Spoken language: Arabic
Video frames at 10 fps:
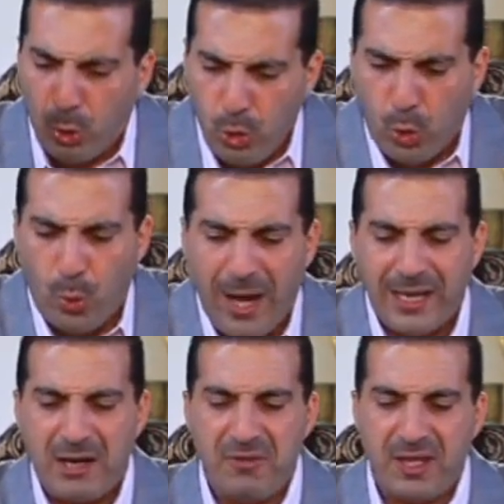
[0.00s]
كل قواه
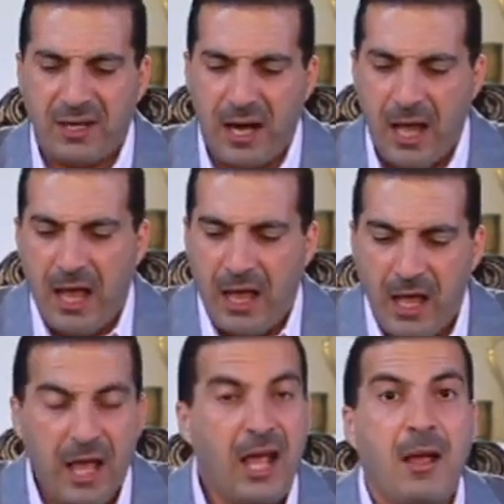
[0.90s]
على الفكره
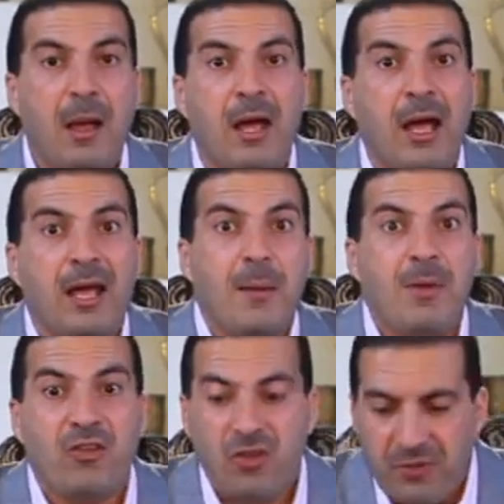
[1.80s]
آه،
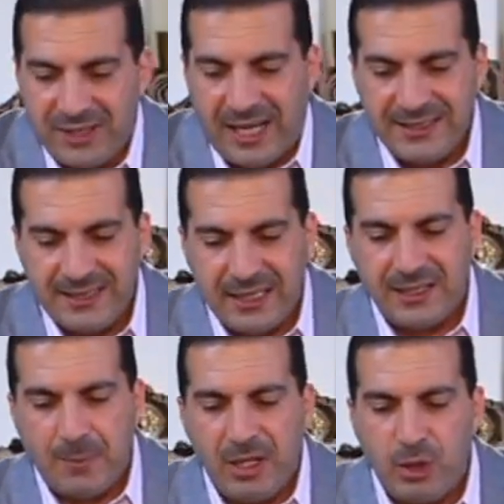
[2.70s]
جامع صفات عديده
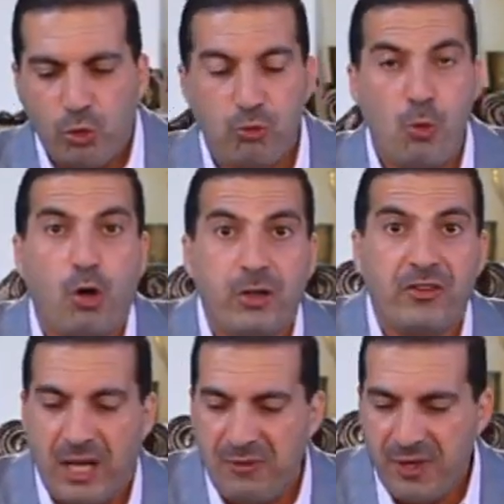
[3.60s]
للتميز
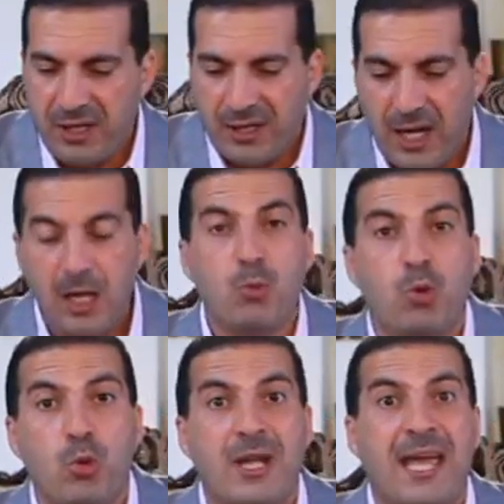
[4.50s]
مخلص للفكره
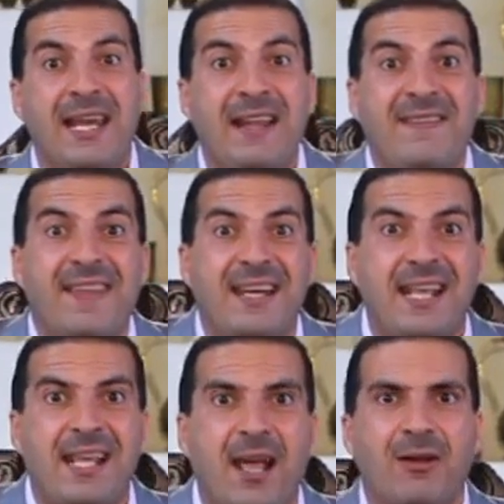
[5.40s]
المرونه
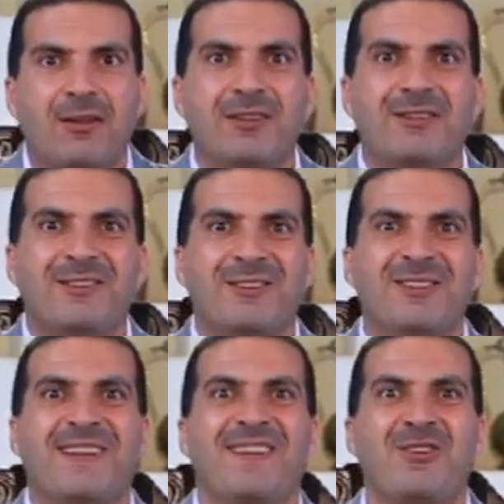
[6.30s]
الانسانيه
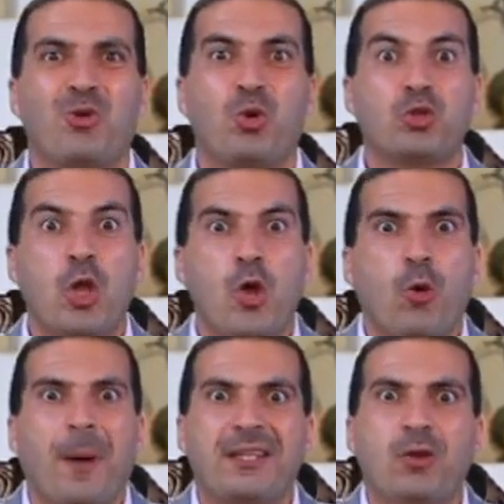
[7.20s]
شروط
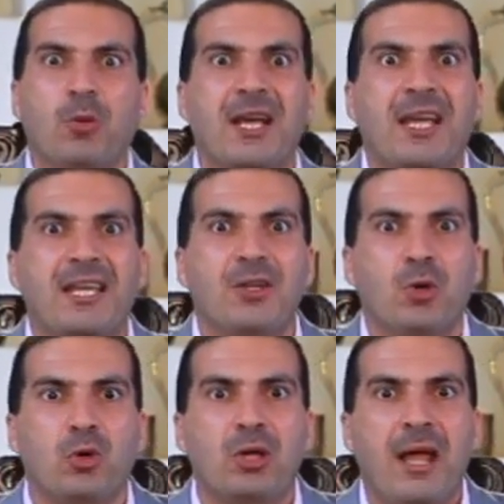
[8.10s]
وبعدين قمنا جايين
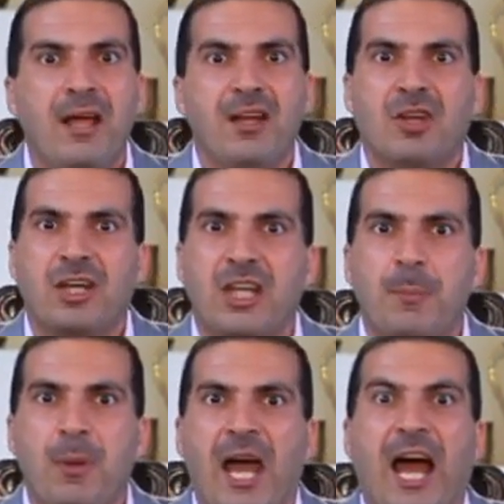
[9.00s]
قلنا
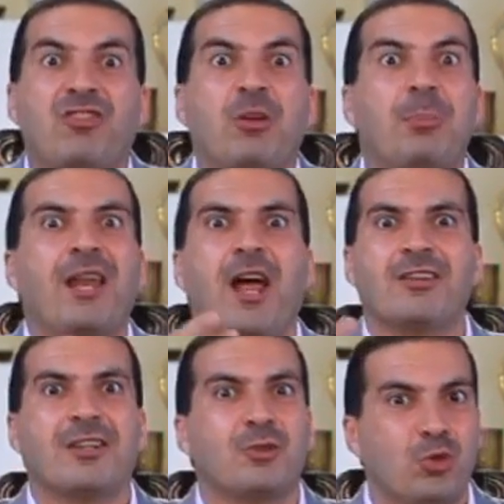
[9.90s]
طيب عشان بقى
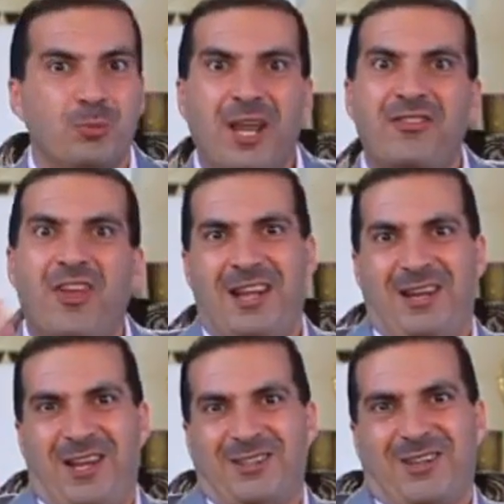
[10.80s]
الحضاره تقوم ده صانع
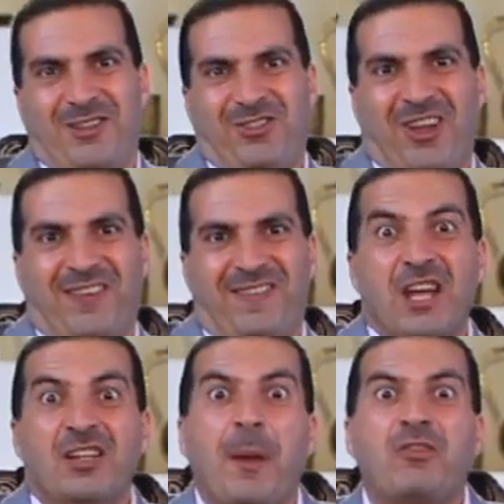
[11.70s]
الحضاره الشخص
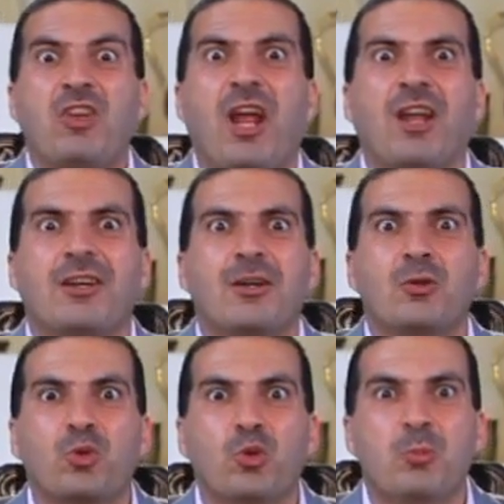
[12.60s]
طب عشان الحضاره
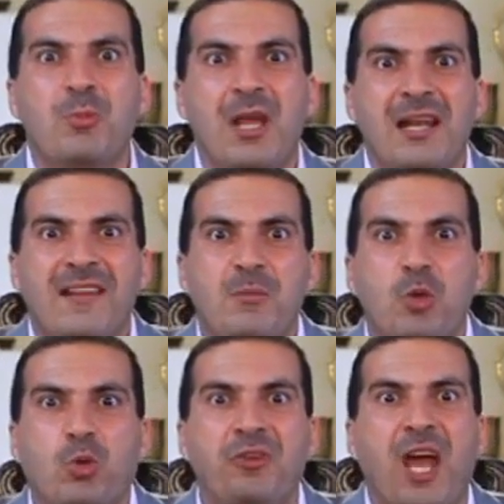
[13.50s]
تقوم لازم
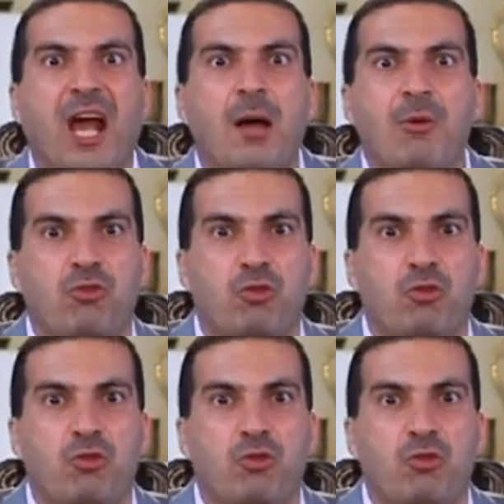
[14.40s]
يكون فيها خمس